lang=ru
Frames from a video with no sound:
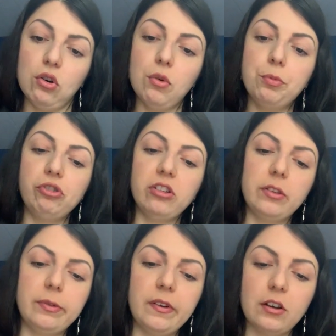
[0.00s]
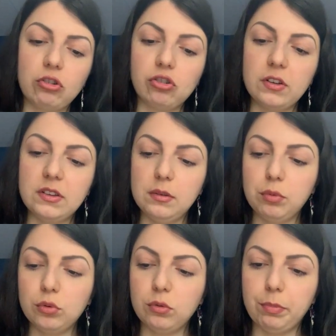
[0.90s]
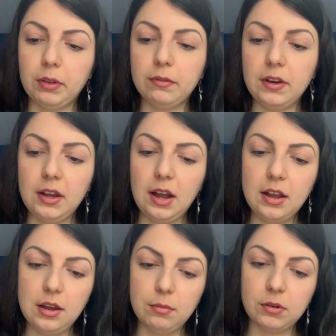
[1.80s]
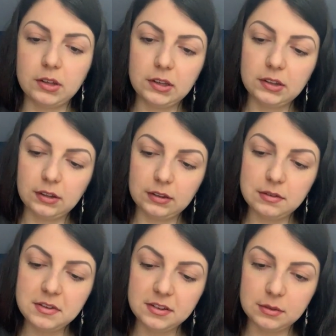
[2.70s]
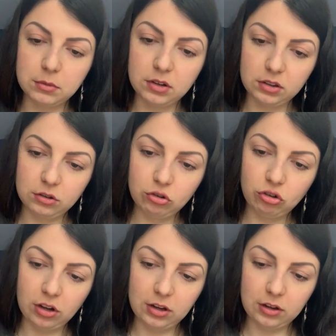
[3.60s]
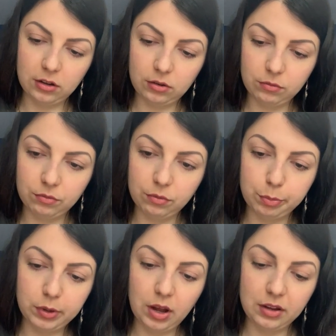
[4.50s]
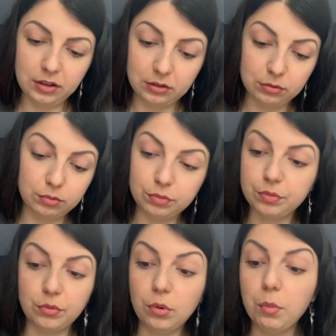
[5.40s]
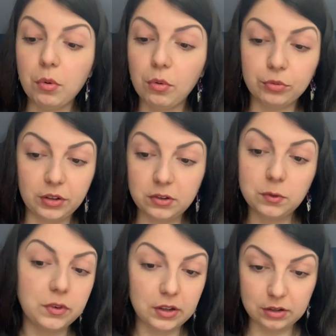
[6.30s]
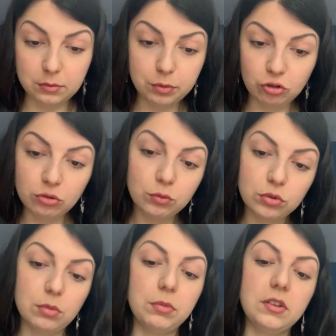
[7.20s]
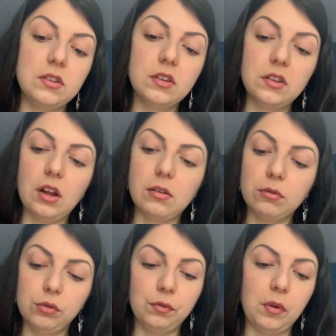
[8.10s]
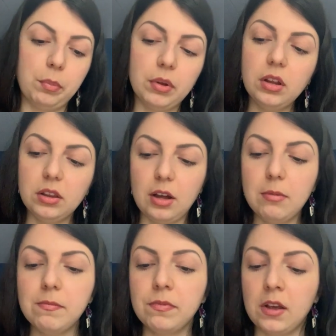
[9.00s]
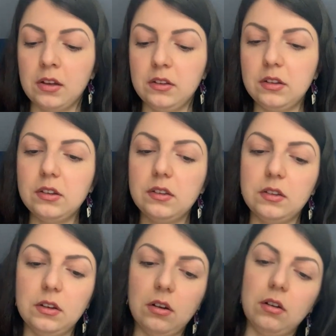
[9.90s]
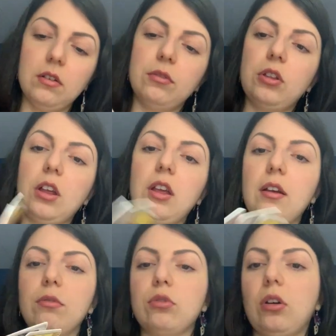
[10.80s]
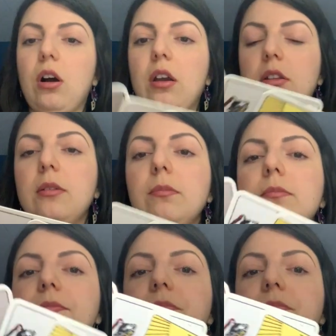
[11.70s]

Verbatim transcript: Общие сферы жизни будут под влиянием каких-то зависимых отношений в плане любовной сферы. Почему-то мне здесь так вот выпало, да. Здесь э, вот такие вот карты.